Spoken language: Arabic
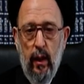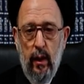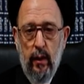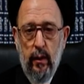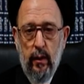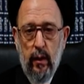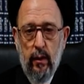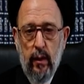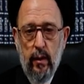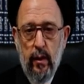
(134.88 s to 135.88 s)
التي
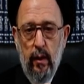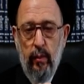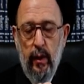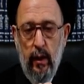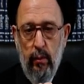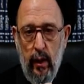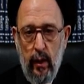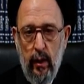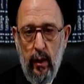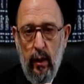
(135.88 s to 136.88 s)
تتصل
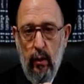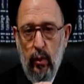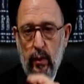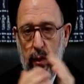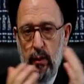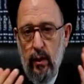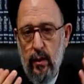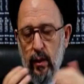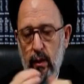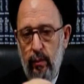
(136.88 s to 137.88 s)
بإيماننا
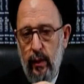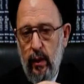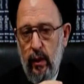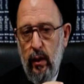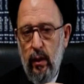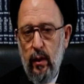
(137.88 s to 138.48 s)
وتتصل ب